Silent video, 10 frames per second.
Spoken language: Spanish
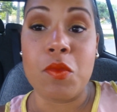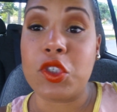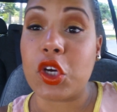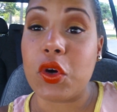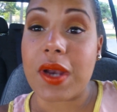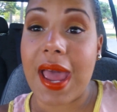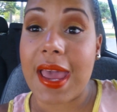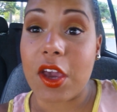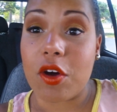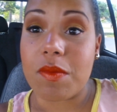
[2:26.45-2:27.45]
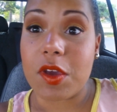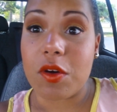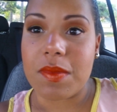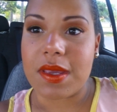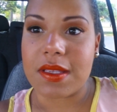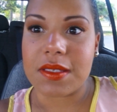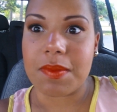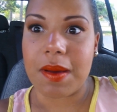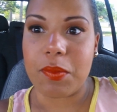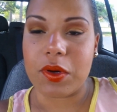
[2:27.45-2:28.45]
mucho coraje conmigo
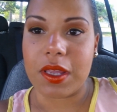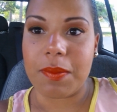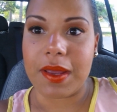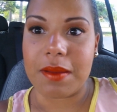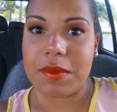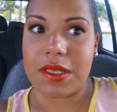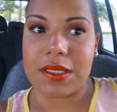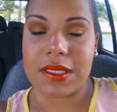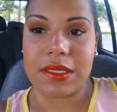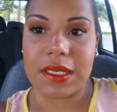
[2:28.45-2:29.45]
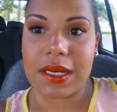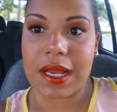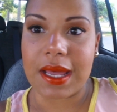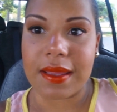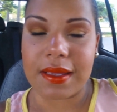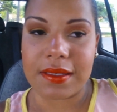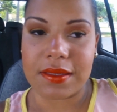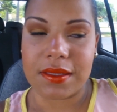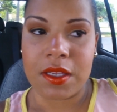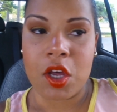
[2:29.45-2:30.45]
misma, porque para mí esa delgada
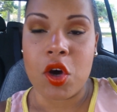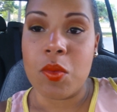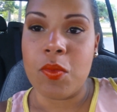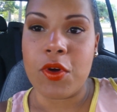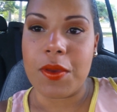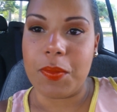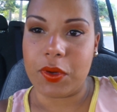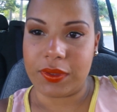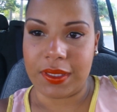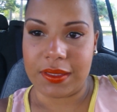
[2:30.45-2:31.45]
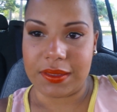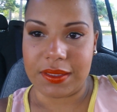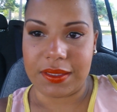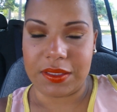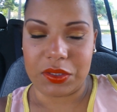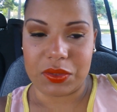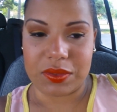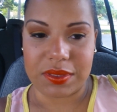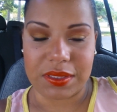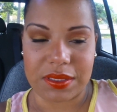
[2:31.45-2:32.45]
es muy importante.
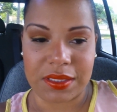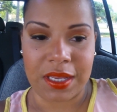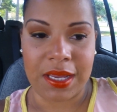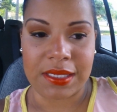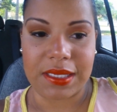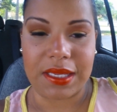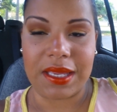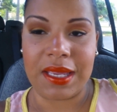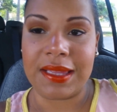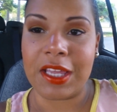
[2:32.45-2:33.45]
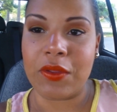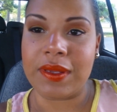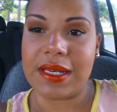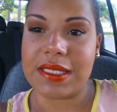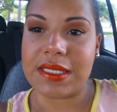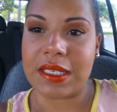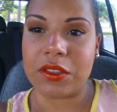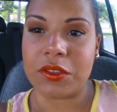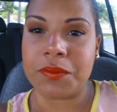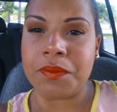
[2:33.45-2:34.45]
Entonces, he, estado
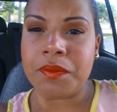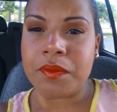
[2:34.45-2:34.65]
analizando